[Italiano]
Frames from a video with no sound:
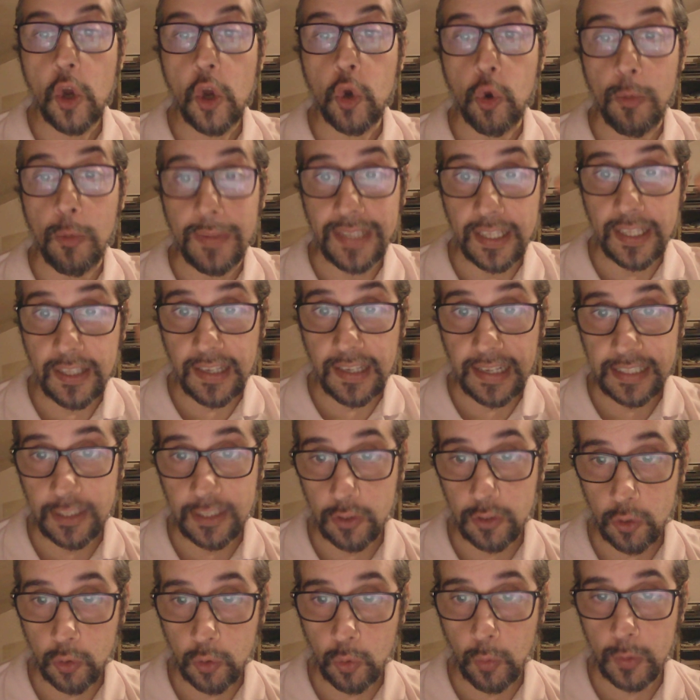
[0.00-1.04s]
commentate
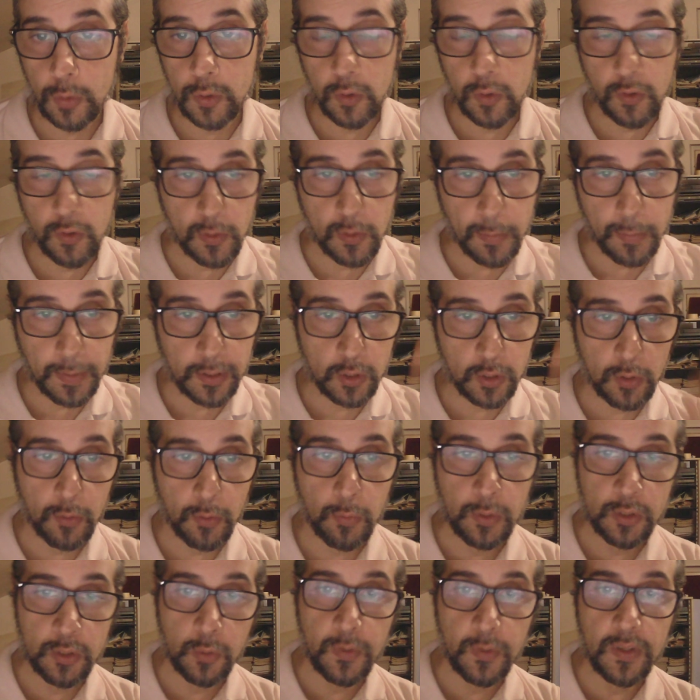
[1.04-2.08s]
ragazzi sotto questo video,
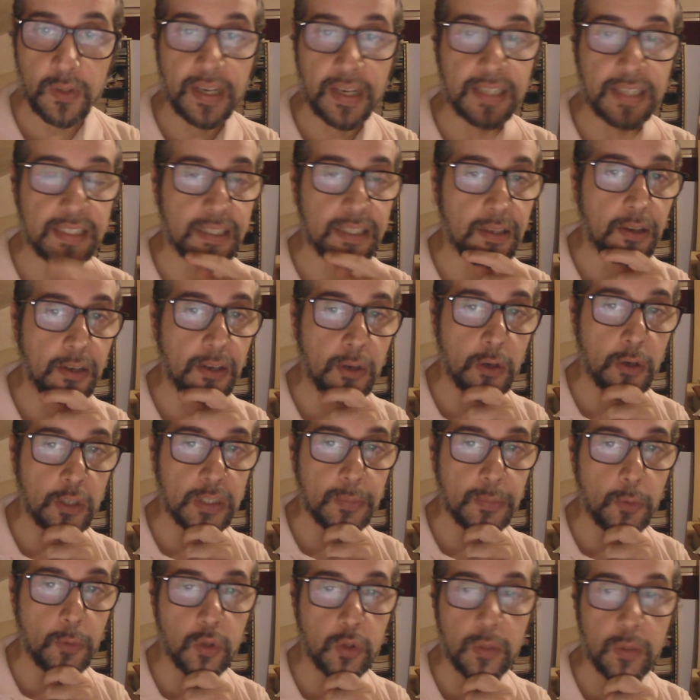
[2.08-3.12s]
questo video ragazzi è una
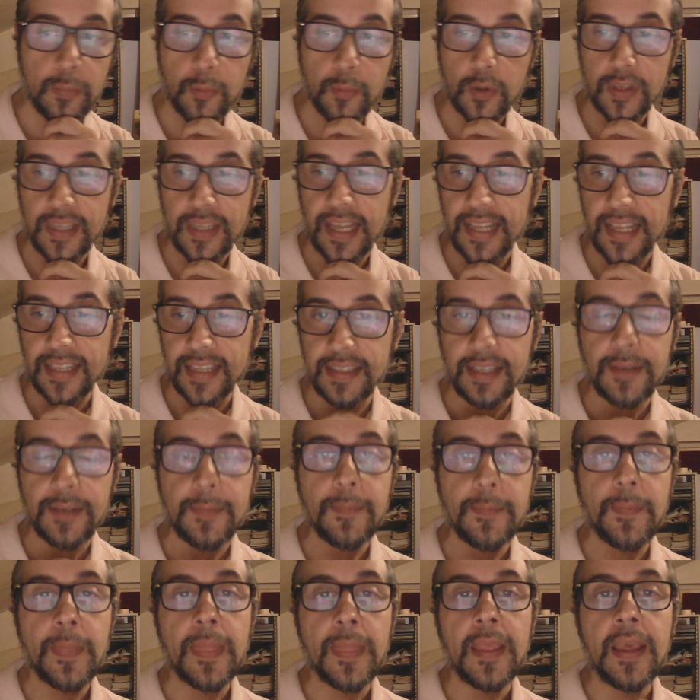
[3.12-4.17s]
cosa molto importante.